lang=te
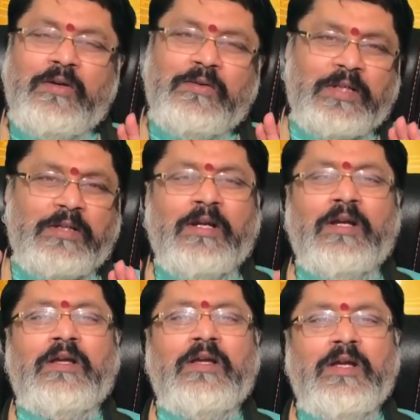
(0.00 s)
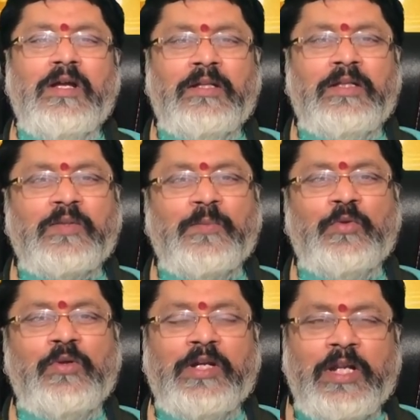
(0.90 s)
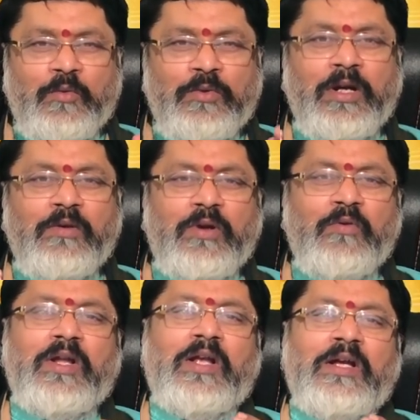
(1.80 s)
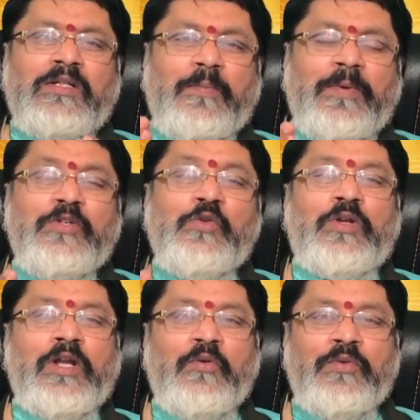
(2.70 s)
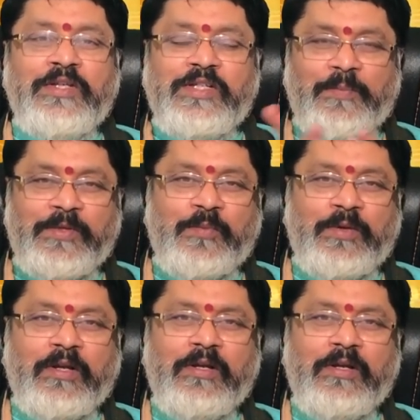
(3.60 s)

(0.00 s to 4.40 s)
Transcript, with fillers: చక్కగా అంతా సమతుల్యం ఇలా ఉండడం కూడా ఒక రకంగా చెప్పండి న్యూట్రల్గా ఉందని చెప్పచ్చు మాట